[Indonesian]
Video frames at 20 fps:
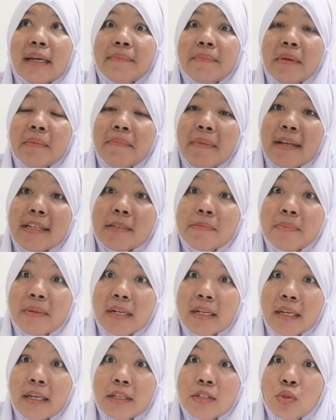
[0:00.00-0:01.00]
tapi pas
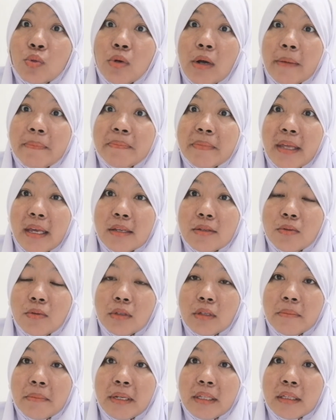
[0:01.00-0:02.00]
pergi swab test tuh
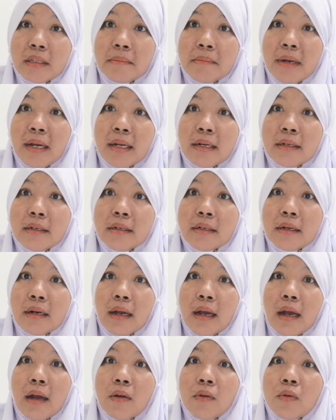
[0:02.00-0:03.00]
teman-teman
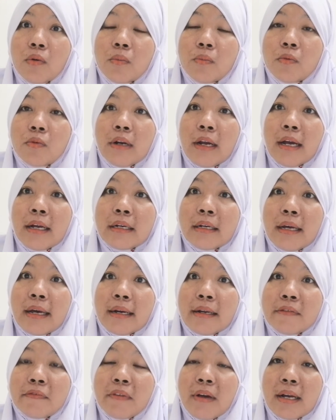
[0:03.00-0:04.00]
aku pulang
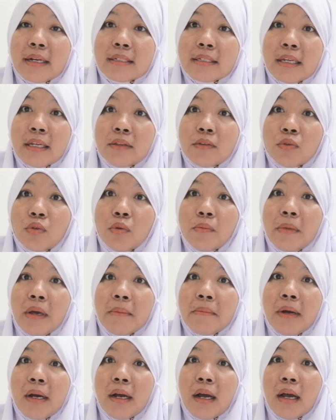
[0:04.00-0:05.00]
dari vaksin tuh
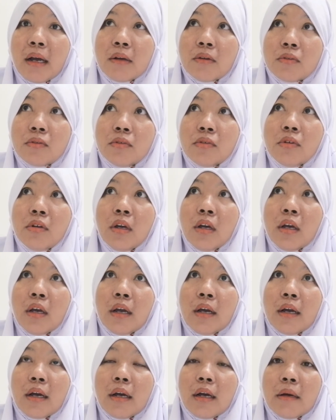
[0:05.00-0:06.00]
memang aku
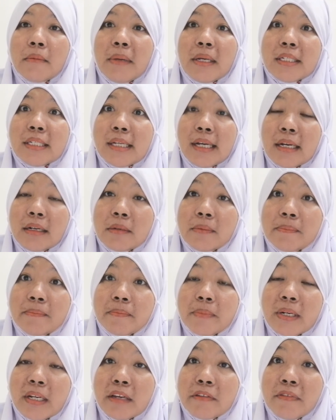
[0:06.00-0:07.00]
uh, masih kan
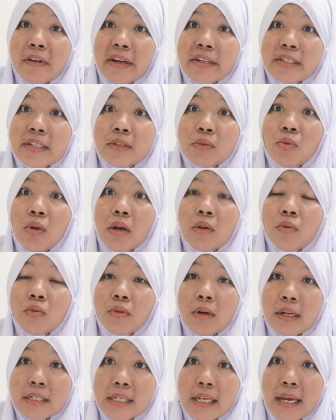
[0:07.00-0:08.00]
pergi vaksin tuh aku
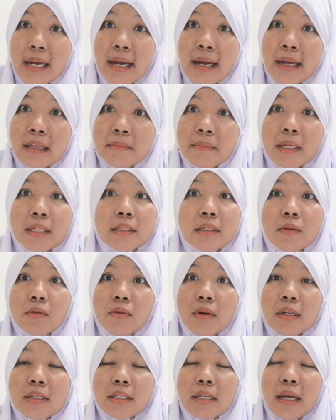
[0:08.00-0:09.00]
kurang sehat masih
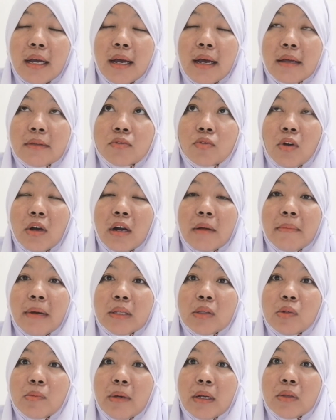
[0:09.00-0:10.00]
kurang sehat suara
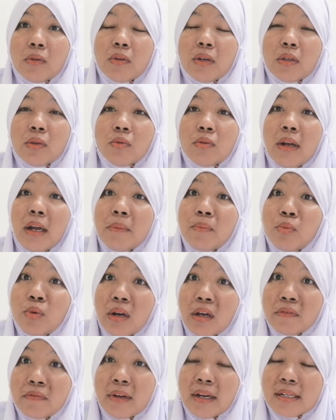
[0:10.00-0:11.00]
batu-batu gitu dan
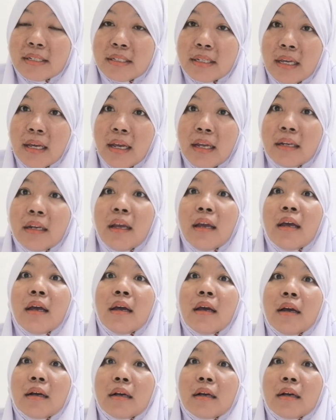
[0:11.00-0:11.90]
pulang vaksin